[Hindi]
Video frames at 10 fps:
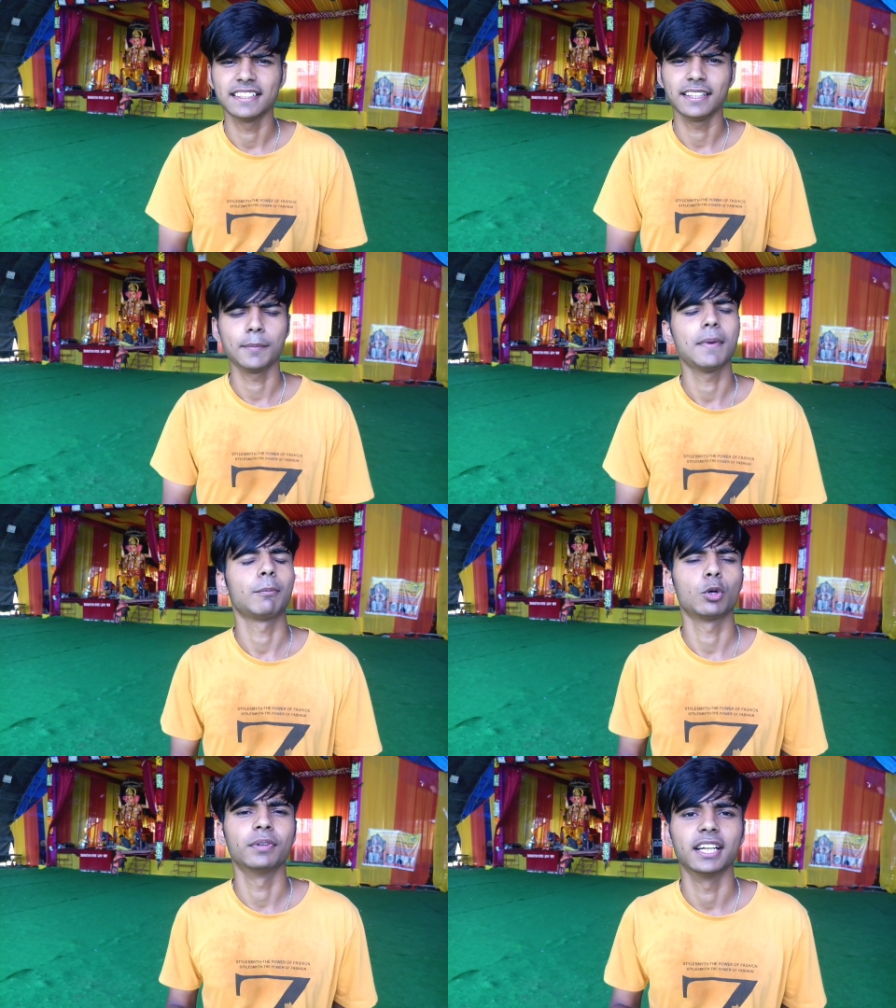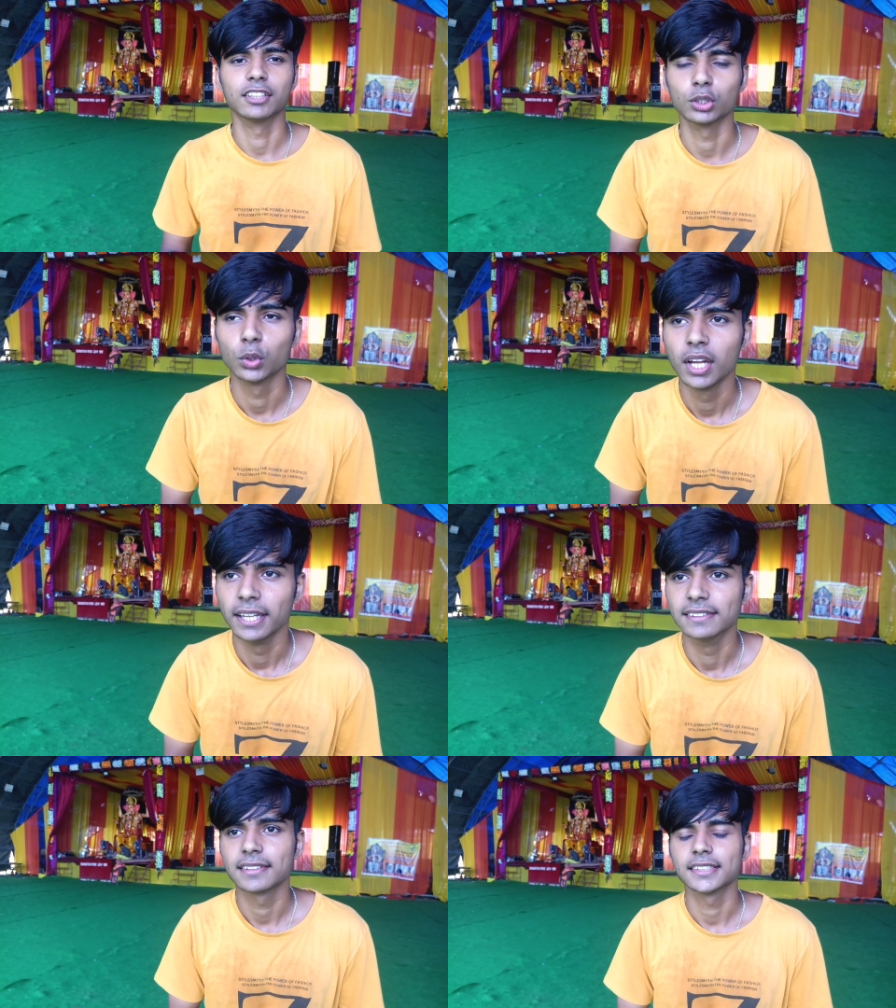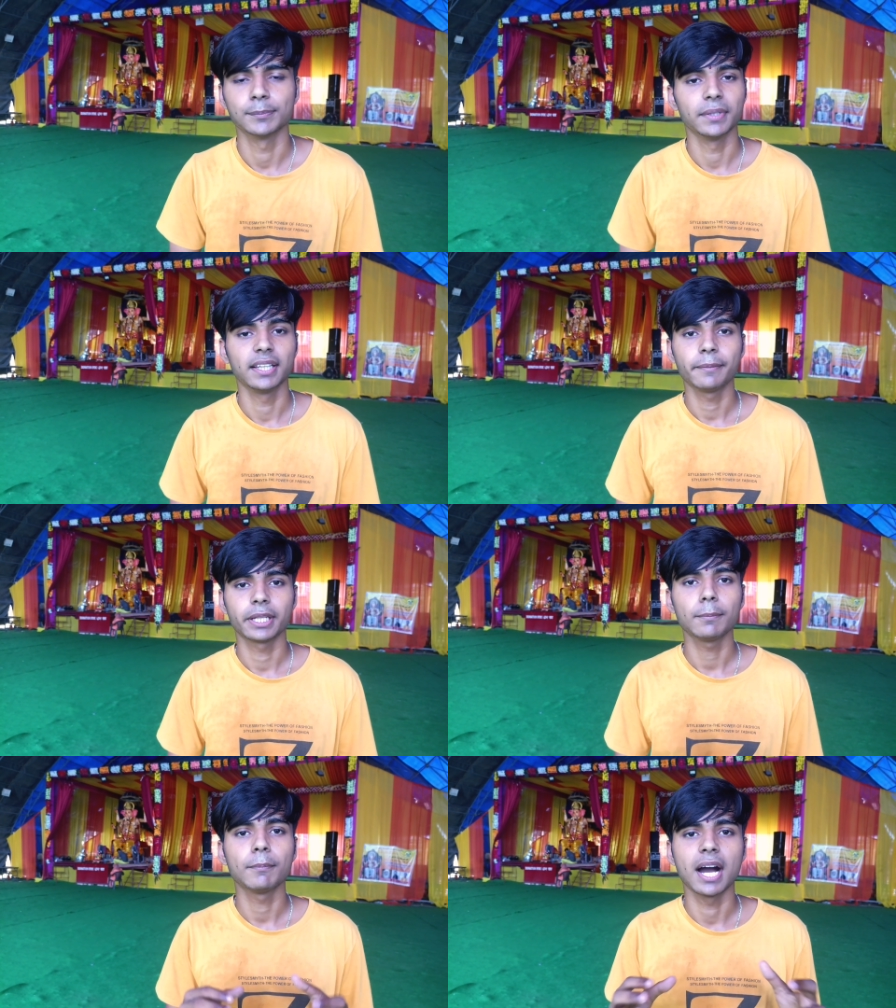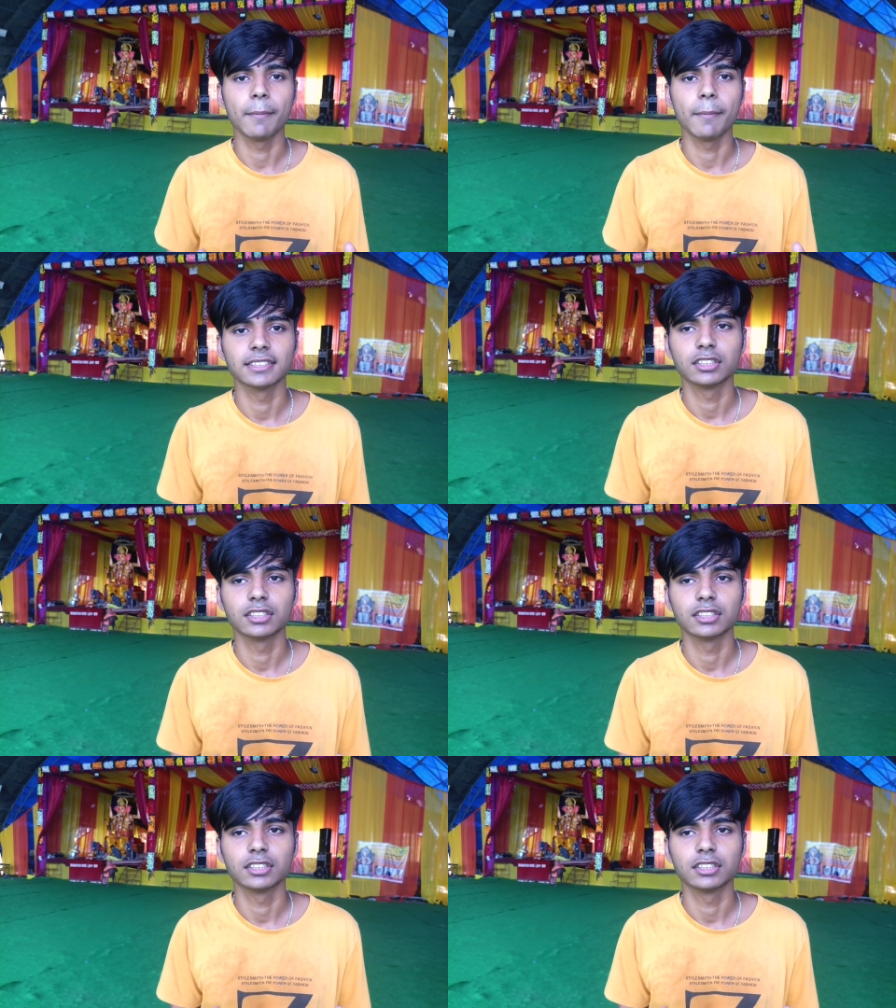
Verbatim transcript: क्यों मनाई जाती है मैं आपको बताता हूँ इसका संबंध ना मतलब